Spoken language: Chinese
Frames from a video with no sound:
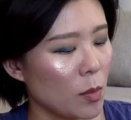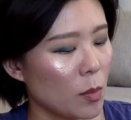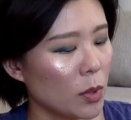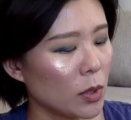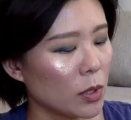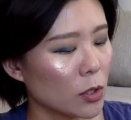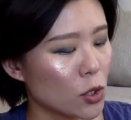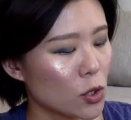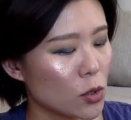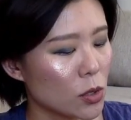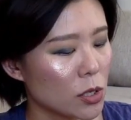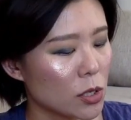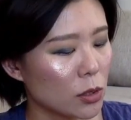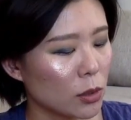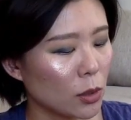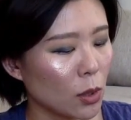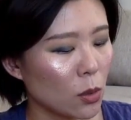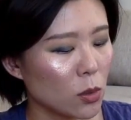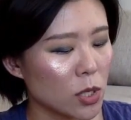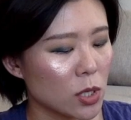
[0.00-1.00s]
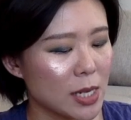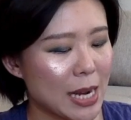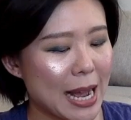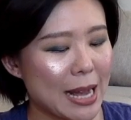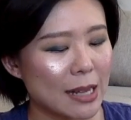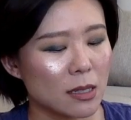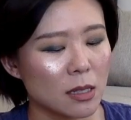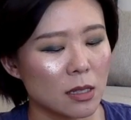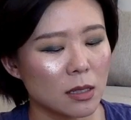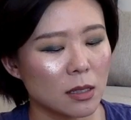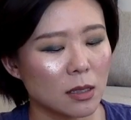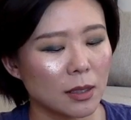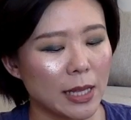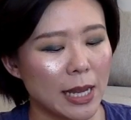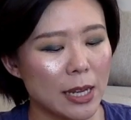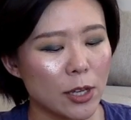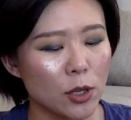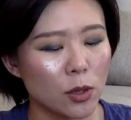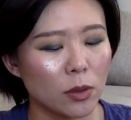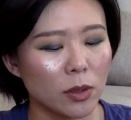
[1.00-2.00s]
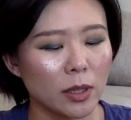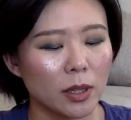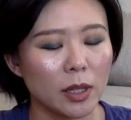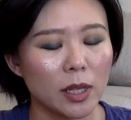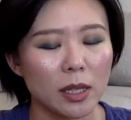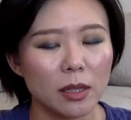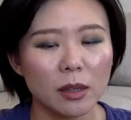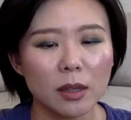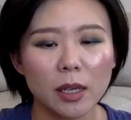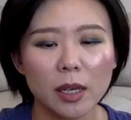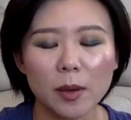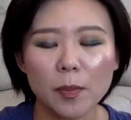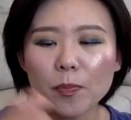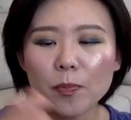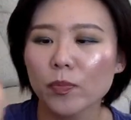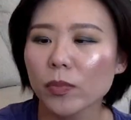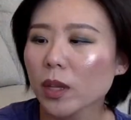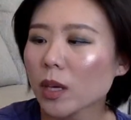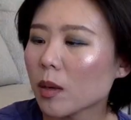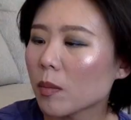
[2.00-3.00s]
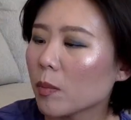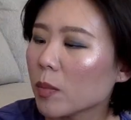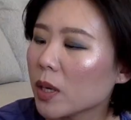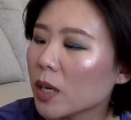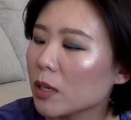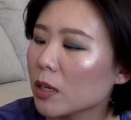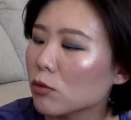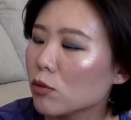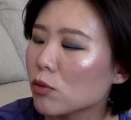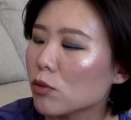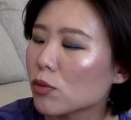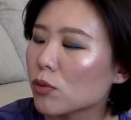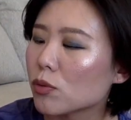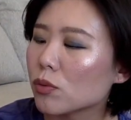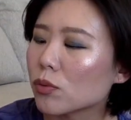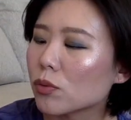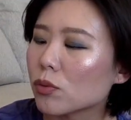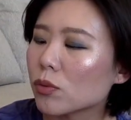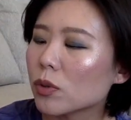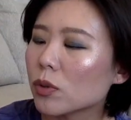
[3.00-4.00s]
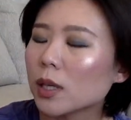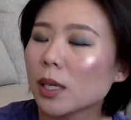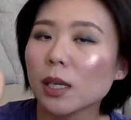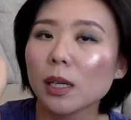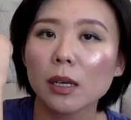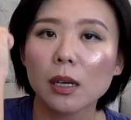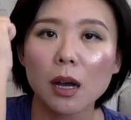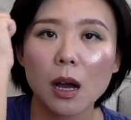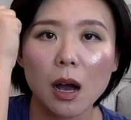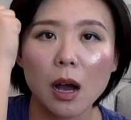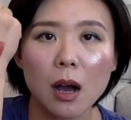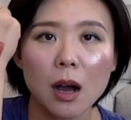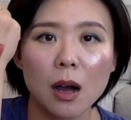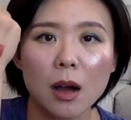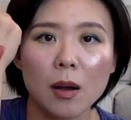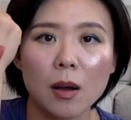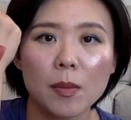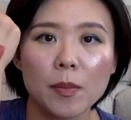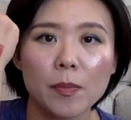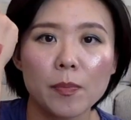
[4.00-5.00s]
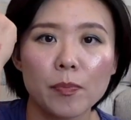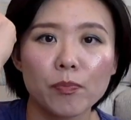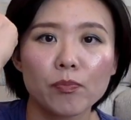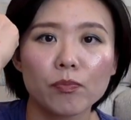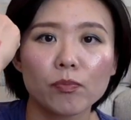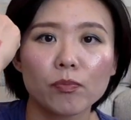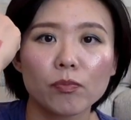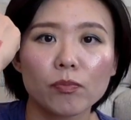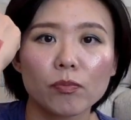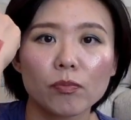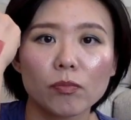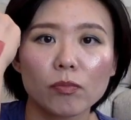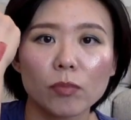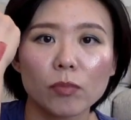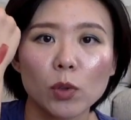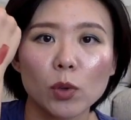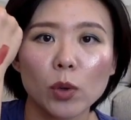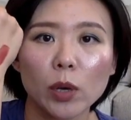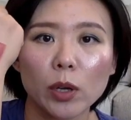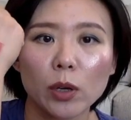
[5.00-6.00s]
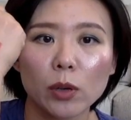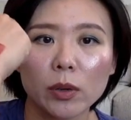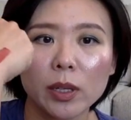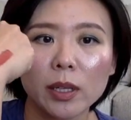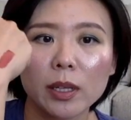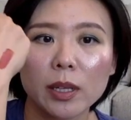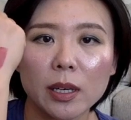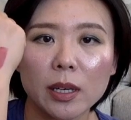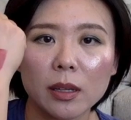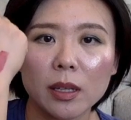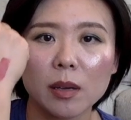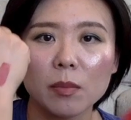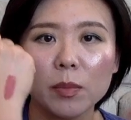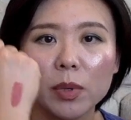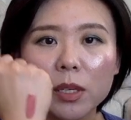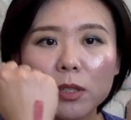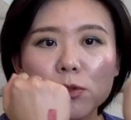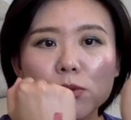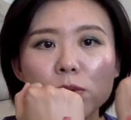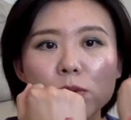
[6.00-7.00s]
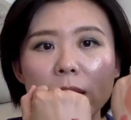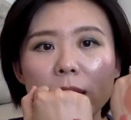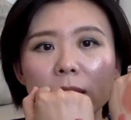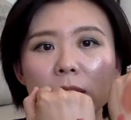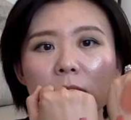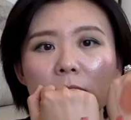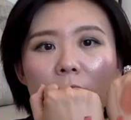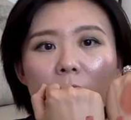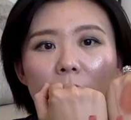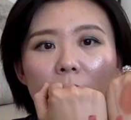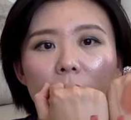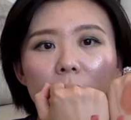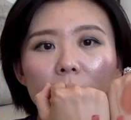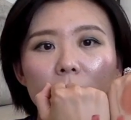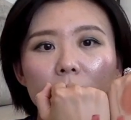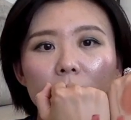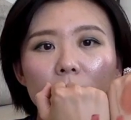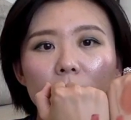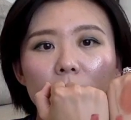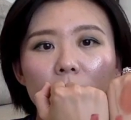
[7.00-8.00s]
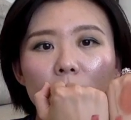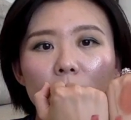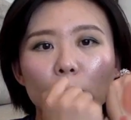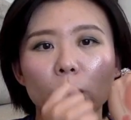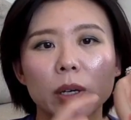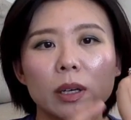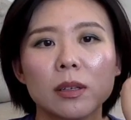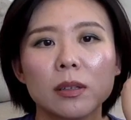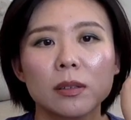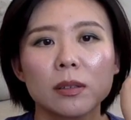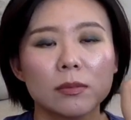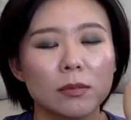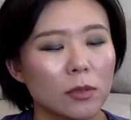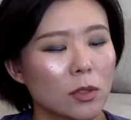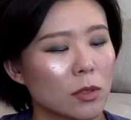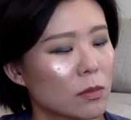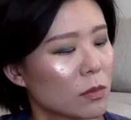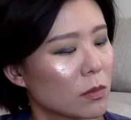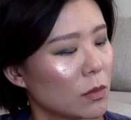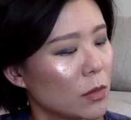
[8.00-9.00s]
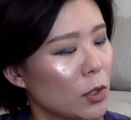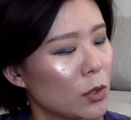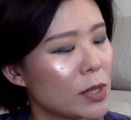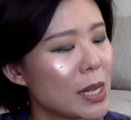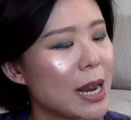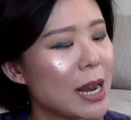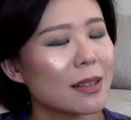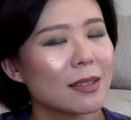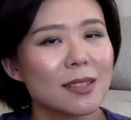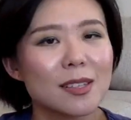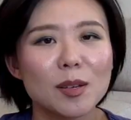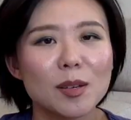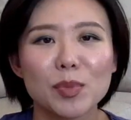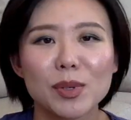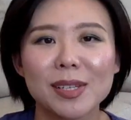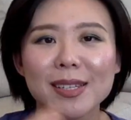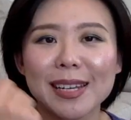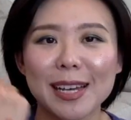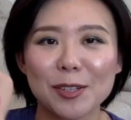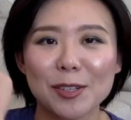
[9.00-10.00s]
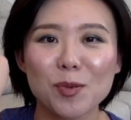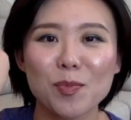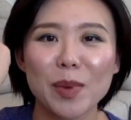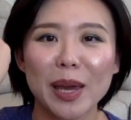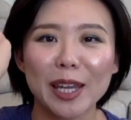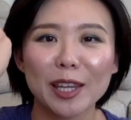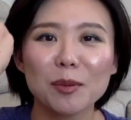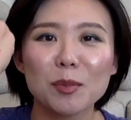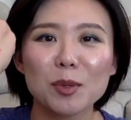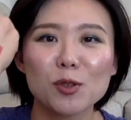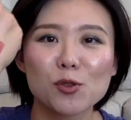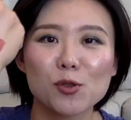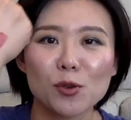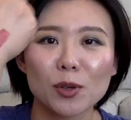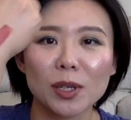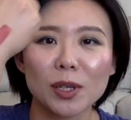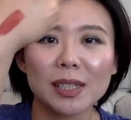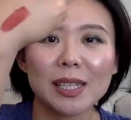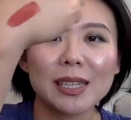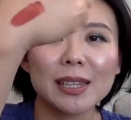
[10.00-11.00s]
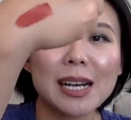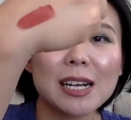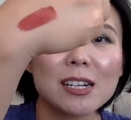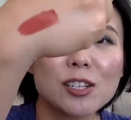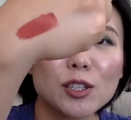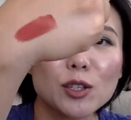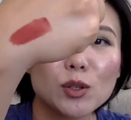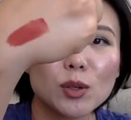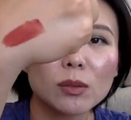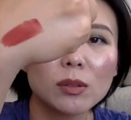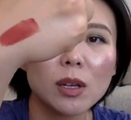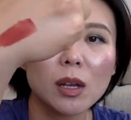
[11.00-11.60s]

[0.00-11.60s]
不能说是豆沙色，它有一点点偏橘，嗯，对，有一点点偏橘，哎，这样。对，跟刘嘉玲色比起来就没那么橘了，但它是那种